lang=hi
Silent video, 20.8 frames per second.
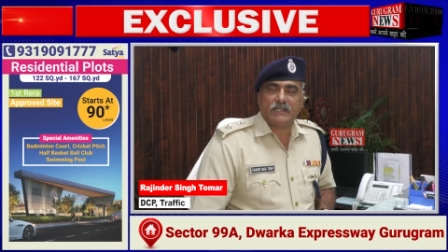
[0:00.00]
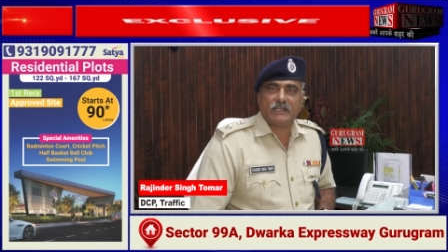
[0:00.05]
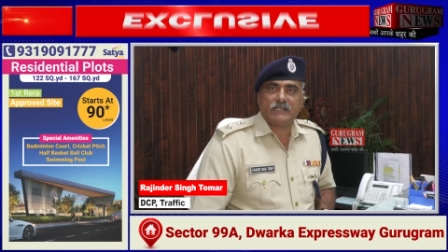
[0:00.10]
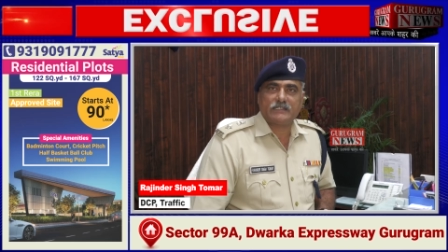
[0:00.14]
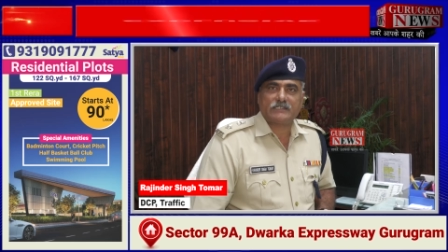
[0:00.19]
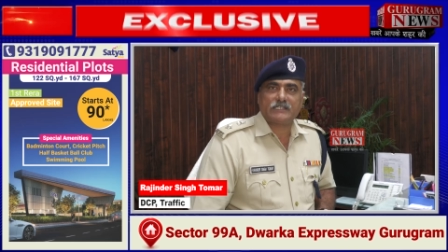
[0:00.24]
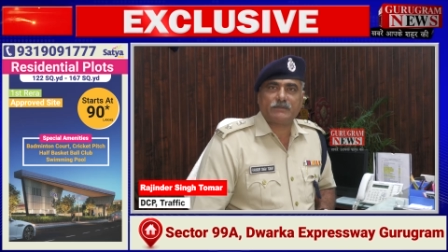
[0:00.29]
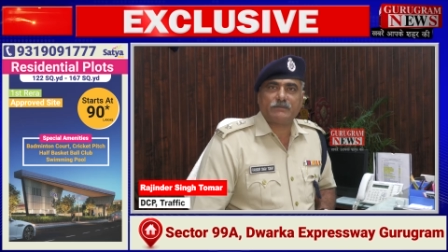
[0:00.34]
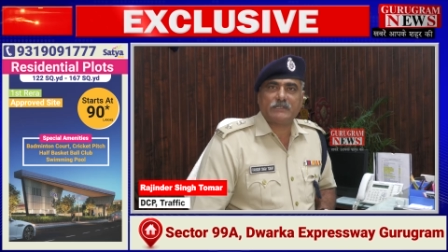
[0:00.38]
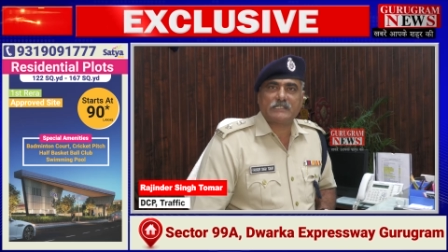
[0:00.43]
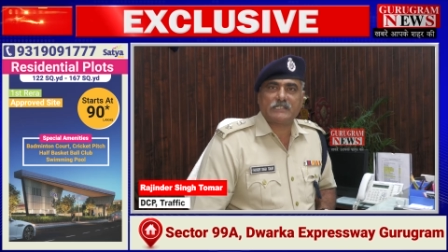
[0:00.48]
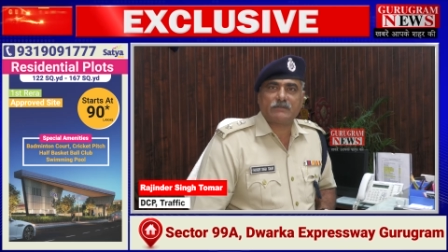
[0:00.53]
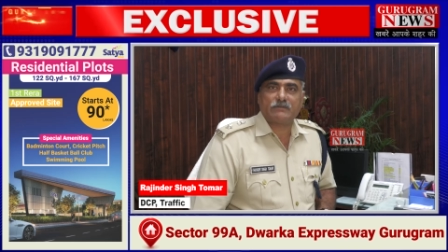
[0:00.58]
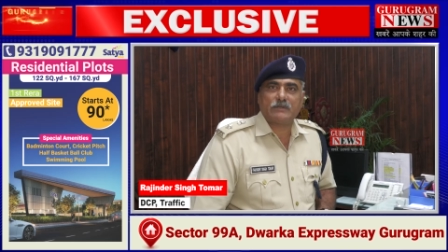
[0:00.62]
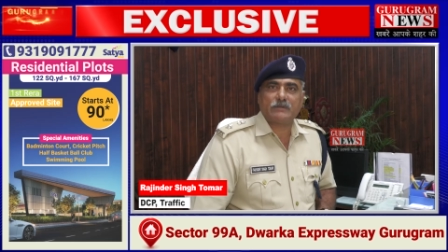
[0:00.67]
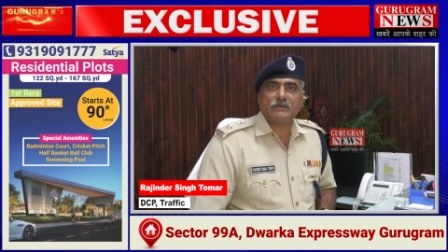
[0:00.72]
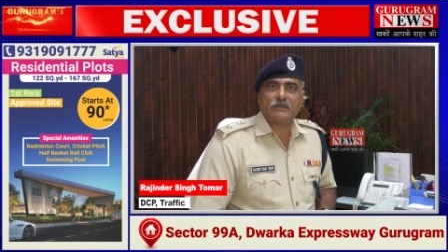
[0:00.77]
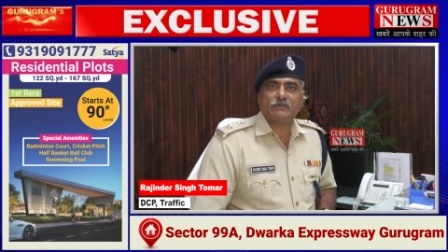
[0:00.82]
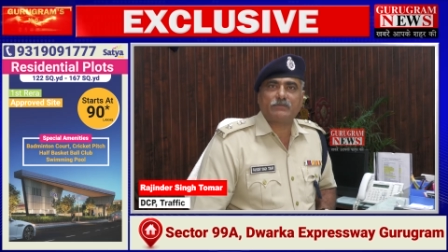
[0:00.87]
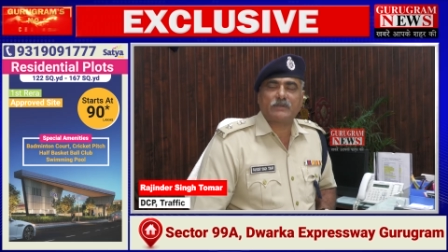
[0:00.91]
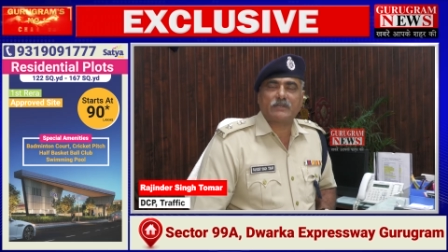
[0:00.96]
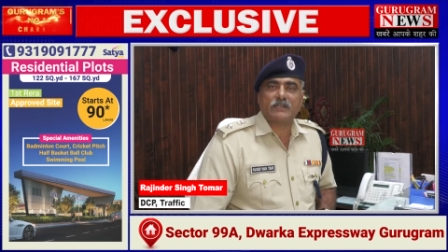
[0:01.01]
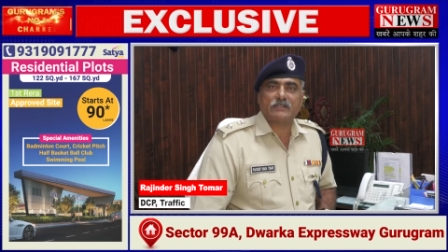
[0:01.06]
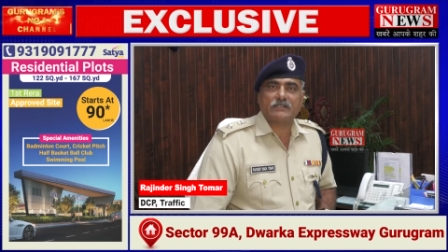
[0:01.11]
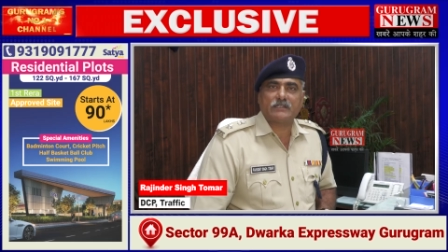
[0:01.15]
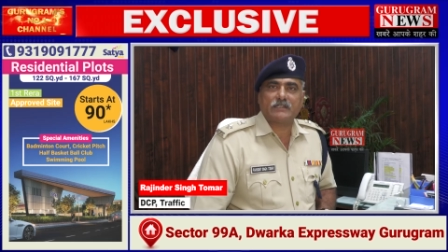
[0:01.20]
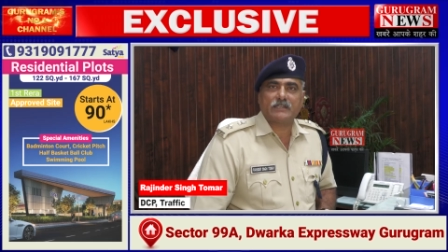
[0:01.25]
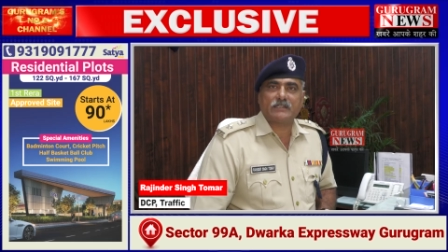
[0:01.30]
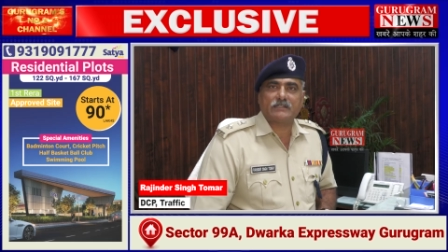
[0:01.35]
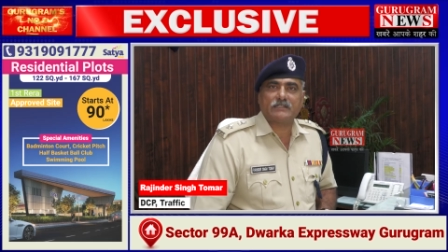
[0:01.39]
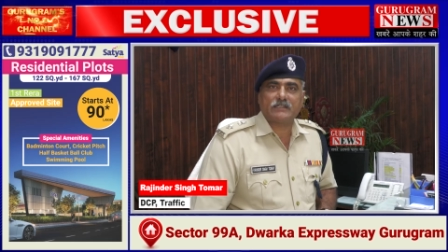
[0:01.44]
है समय समय पर हम
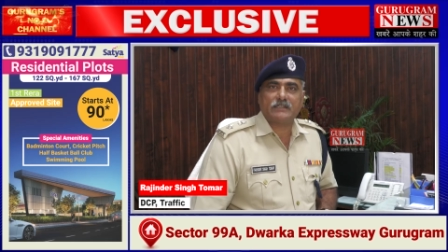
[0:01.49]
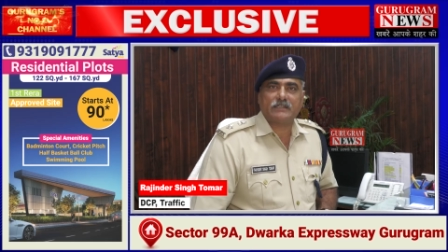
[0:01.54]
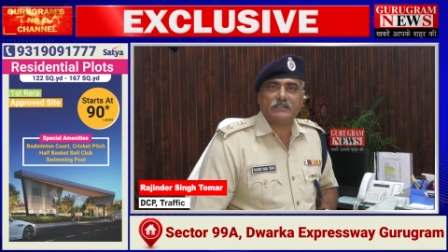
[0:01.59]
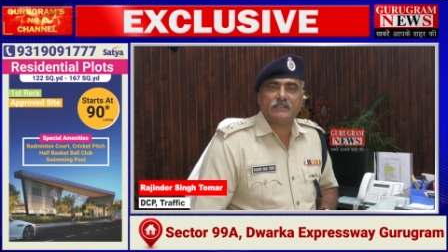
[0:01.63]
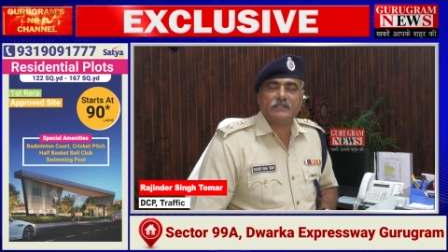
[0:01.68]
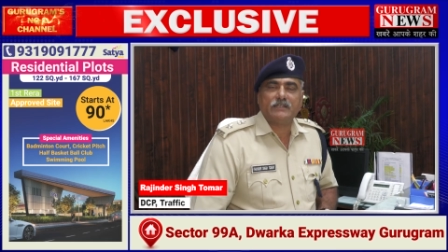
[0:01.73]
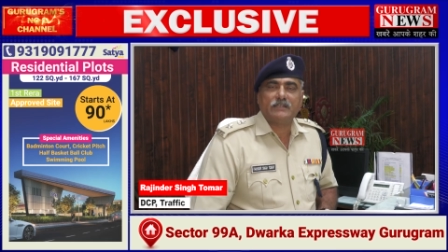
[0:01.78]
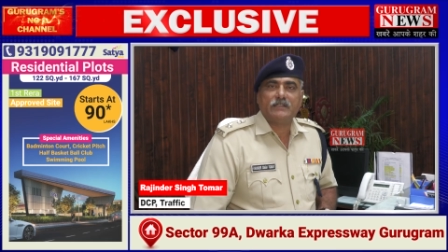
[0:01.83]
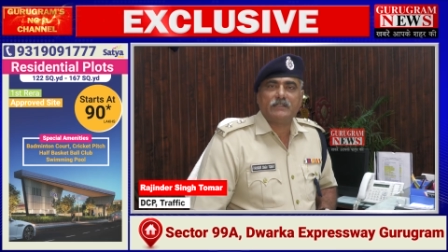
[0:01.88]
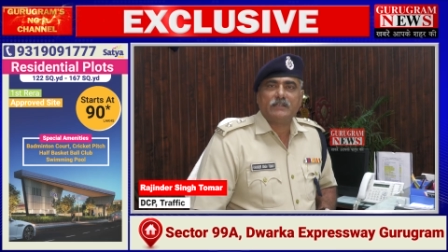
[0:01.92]
करते रहते हैं